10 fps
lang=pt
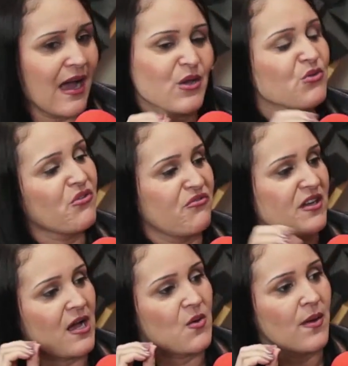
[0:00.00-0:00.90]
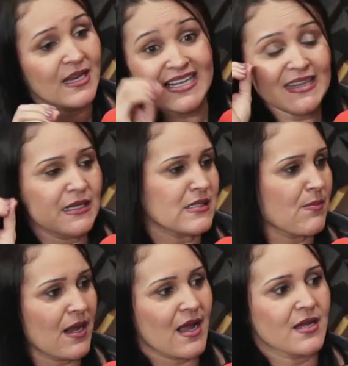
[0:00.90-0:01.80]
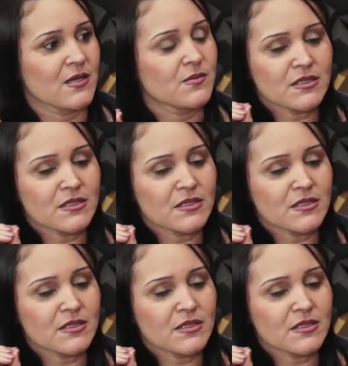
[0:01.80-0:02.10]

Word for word: Aí eu não vou ficar com ela e dança pra caramba.